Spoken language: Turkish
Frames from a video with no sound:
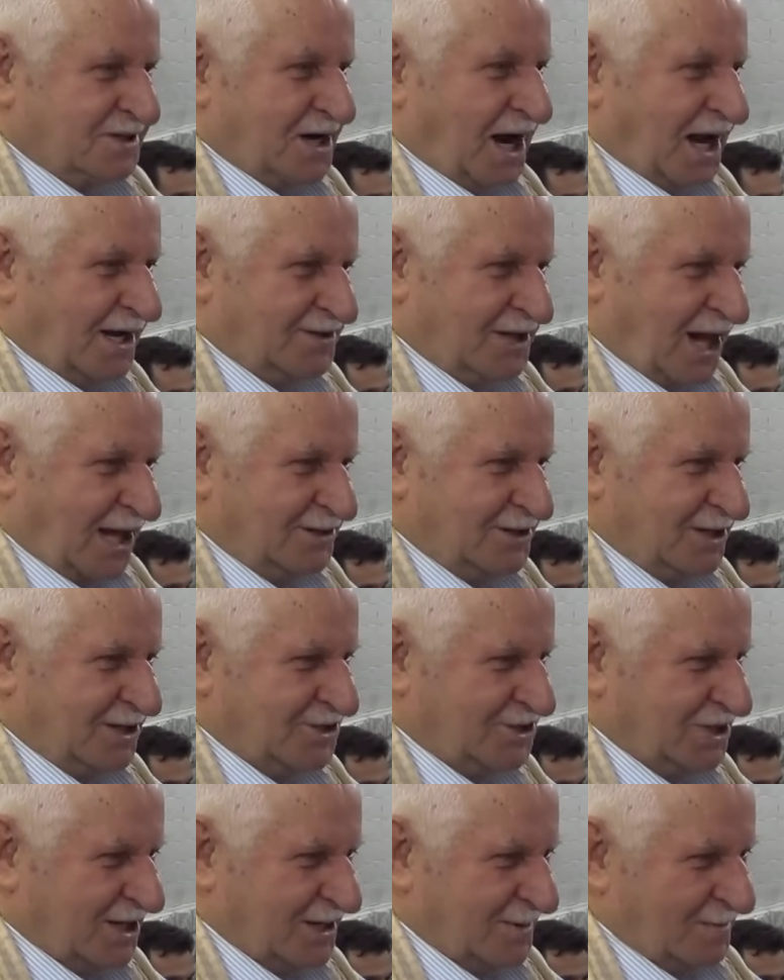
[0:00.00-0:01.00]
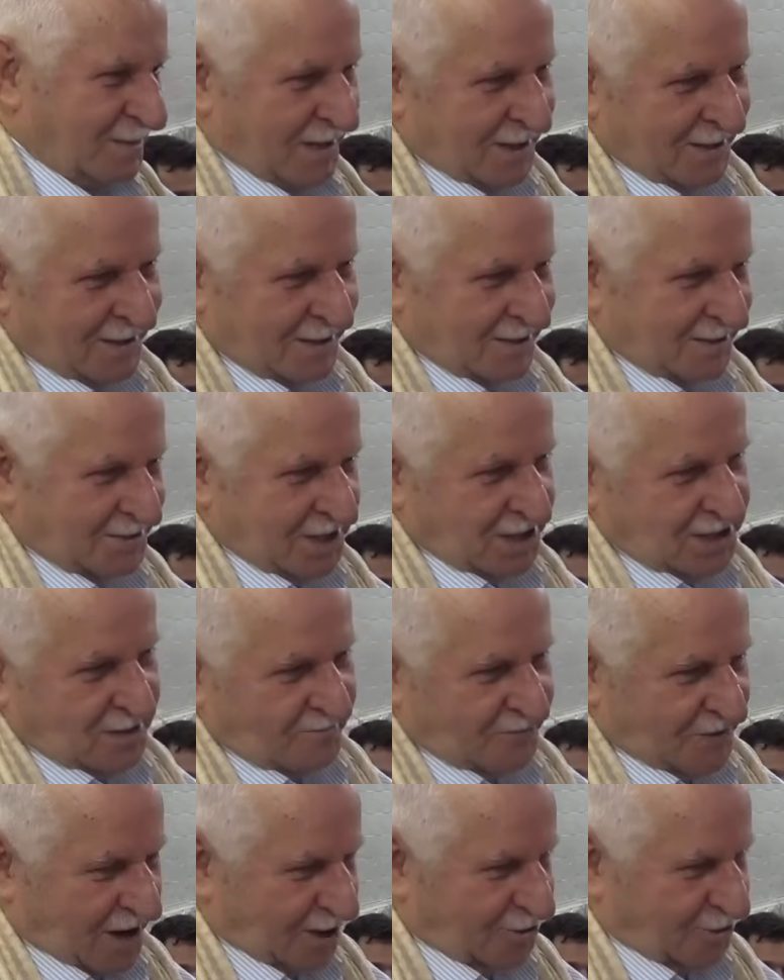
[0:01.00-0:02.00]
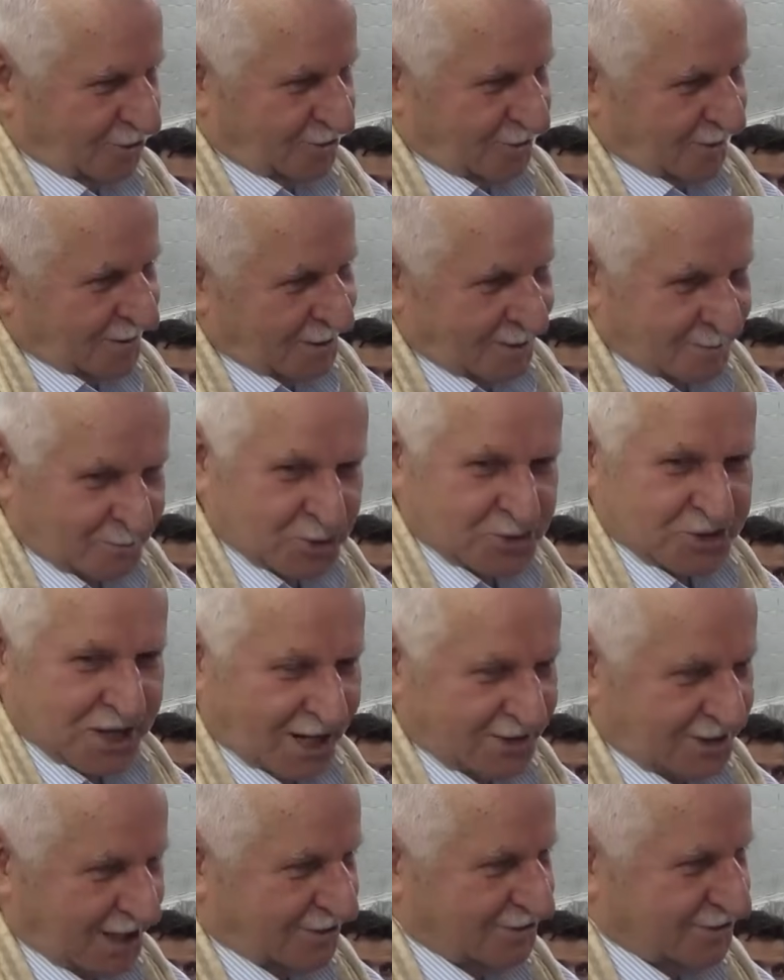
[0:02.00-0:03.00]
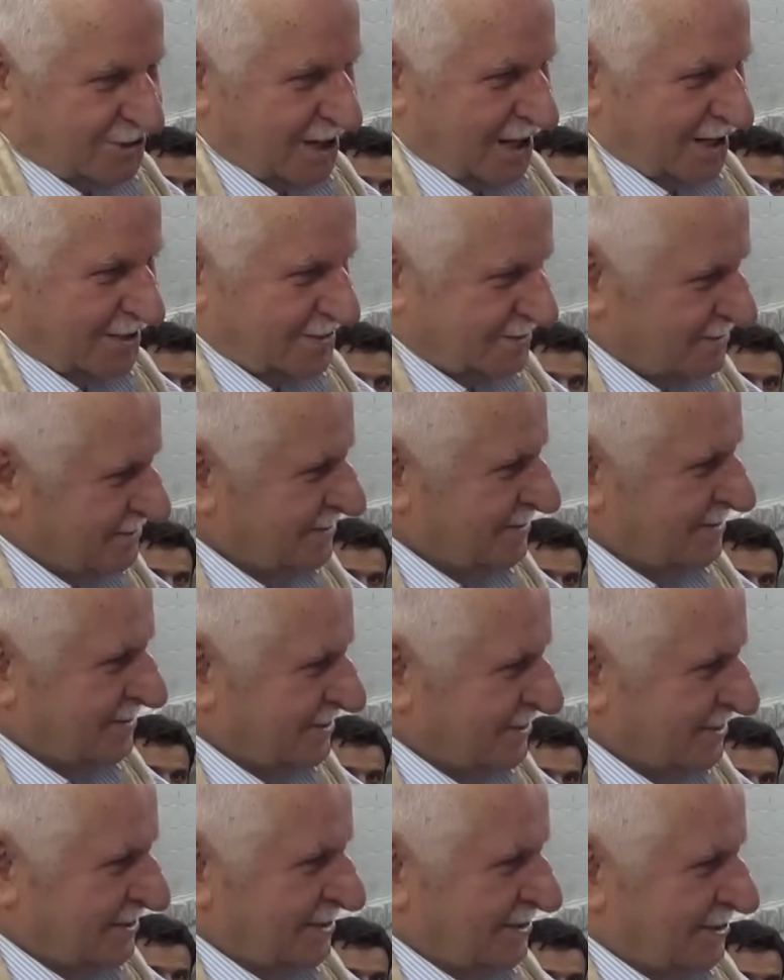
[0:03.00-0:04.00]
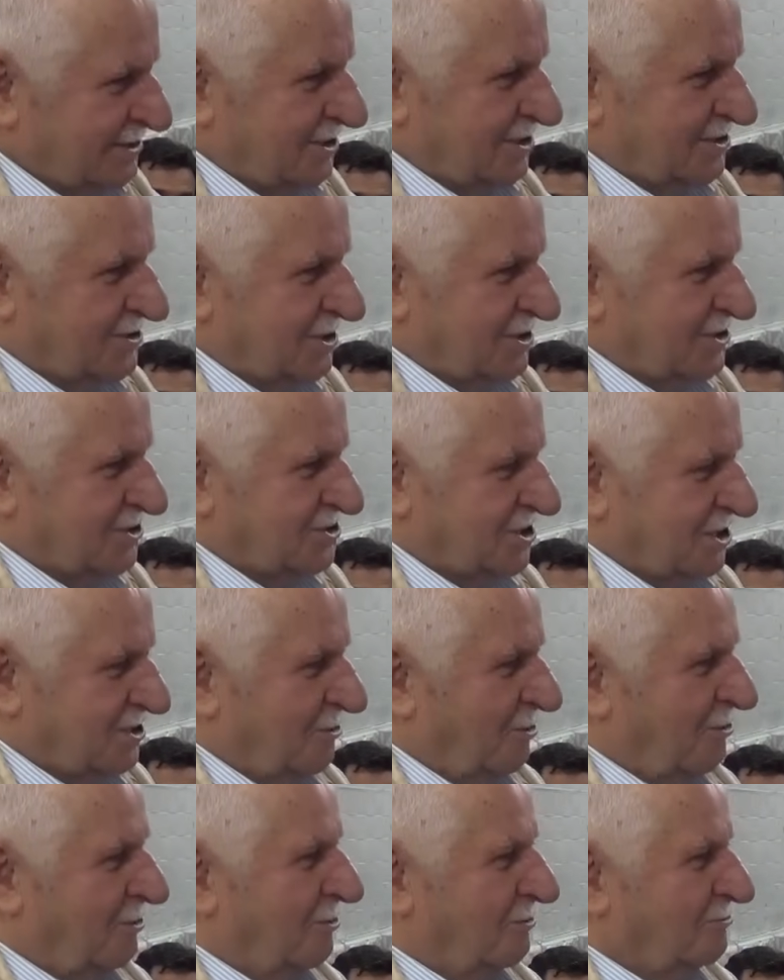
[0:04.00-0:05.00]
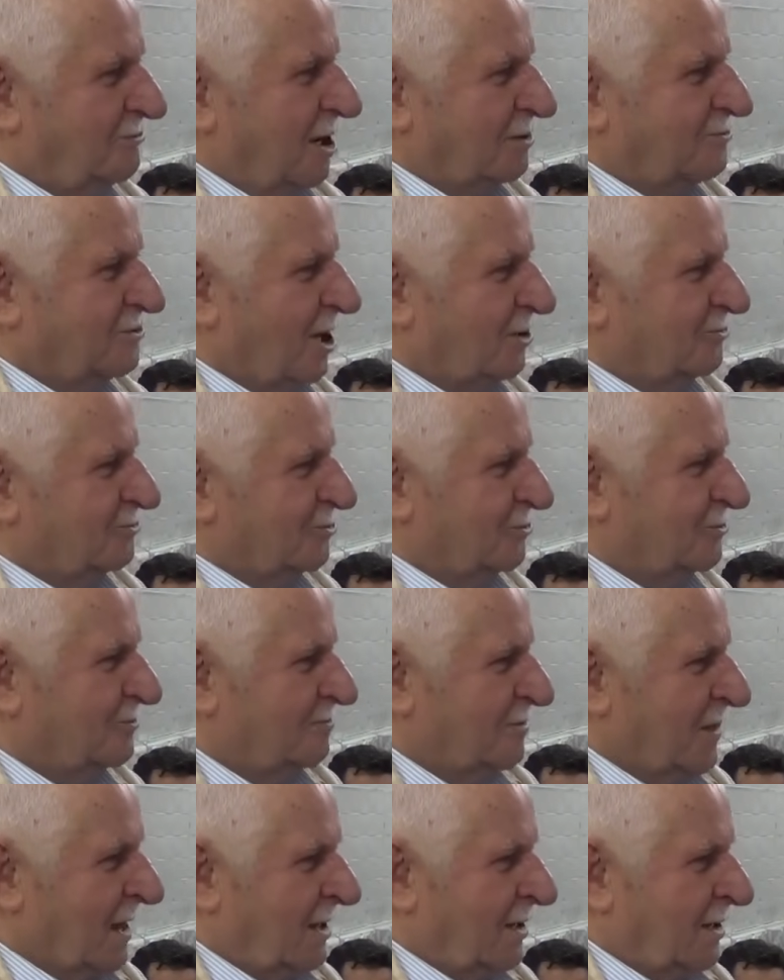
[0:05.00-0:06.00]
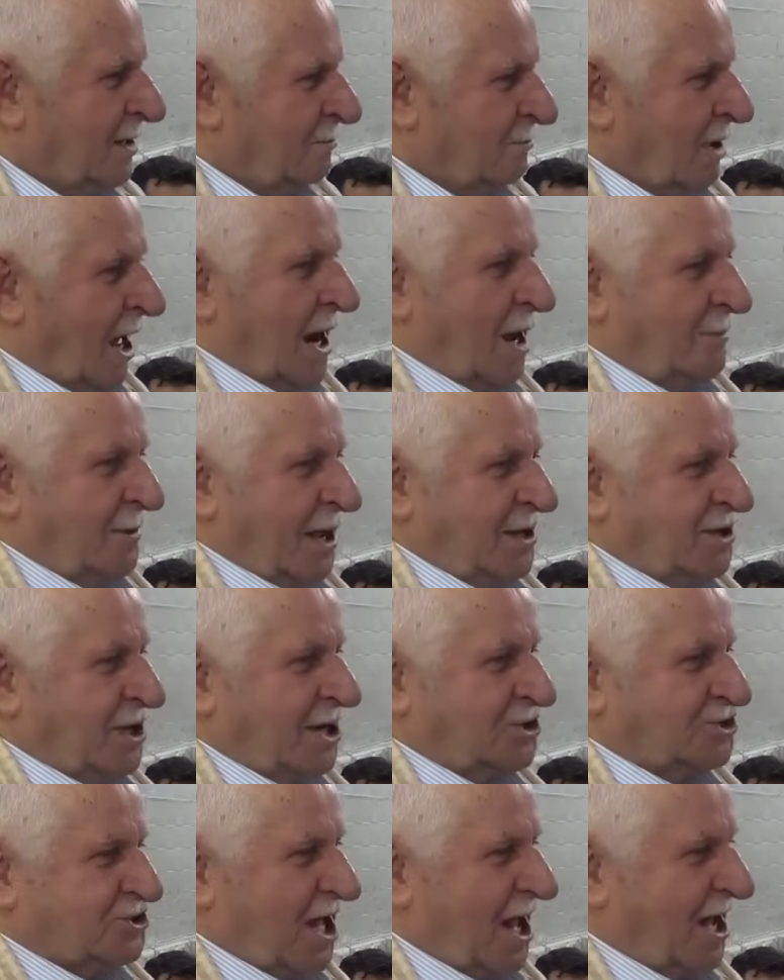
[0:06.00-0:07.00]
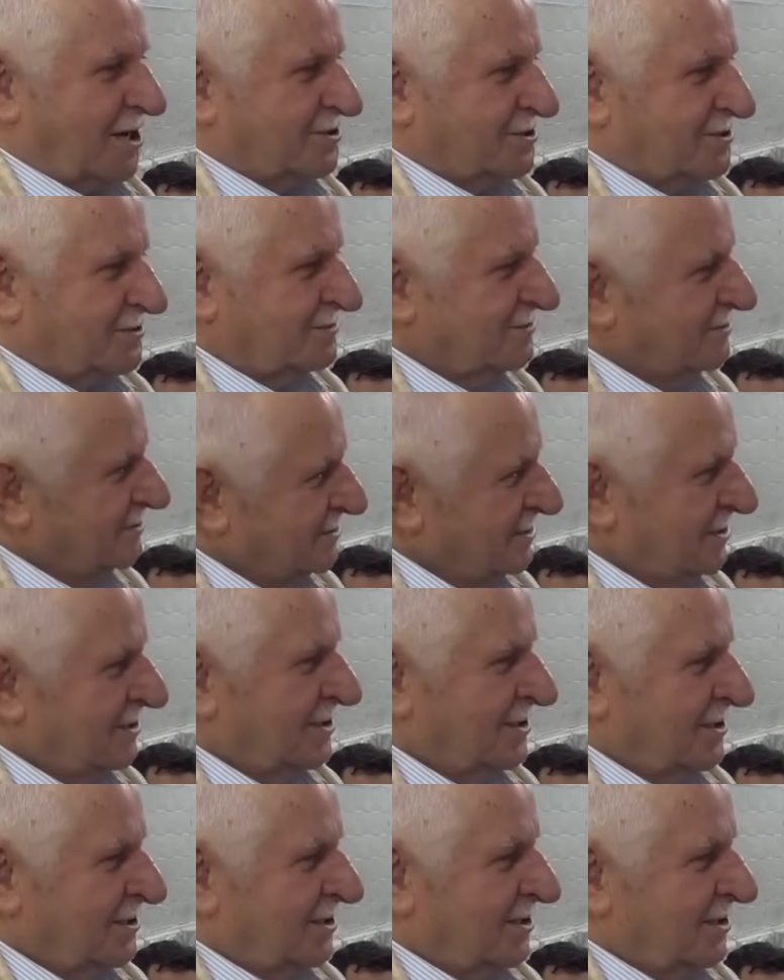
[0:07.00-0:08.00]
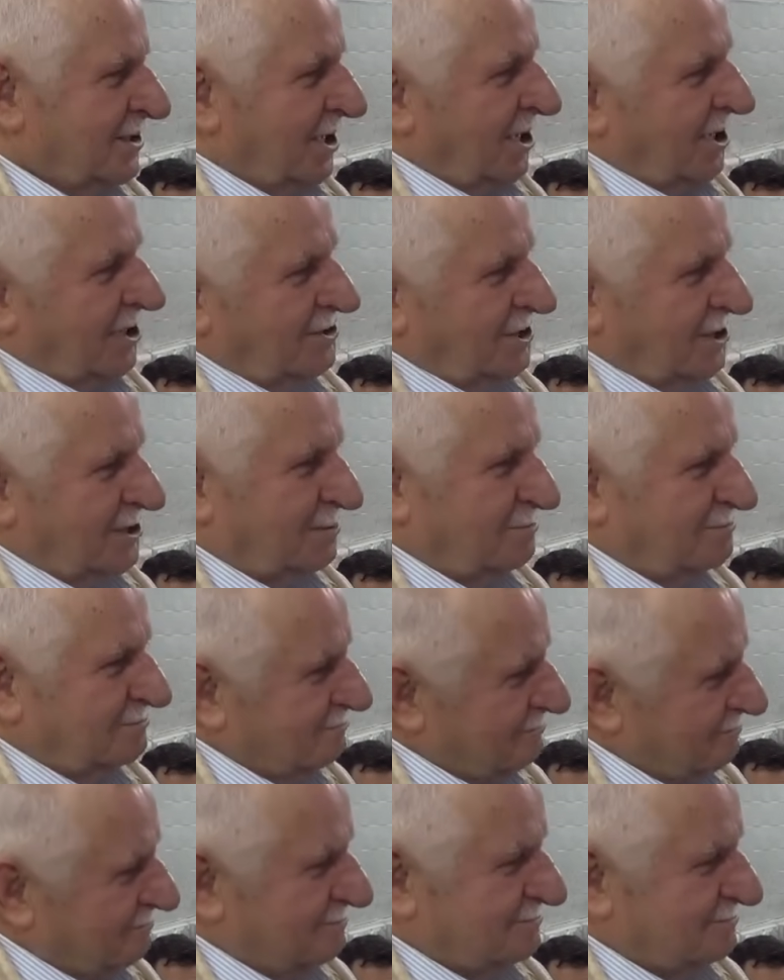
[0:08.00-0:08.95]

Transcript: Tırnak daldık içeri. Dedim Faruk müsaade ettiler. Girdik içeri. O onlardan tut. Merhaba gençler. İyi dedim.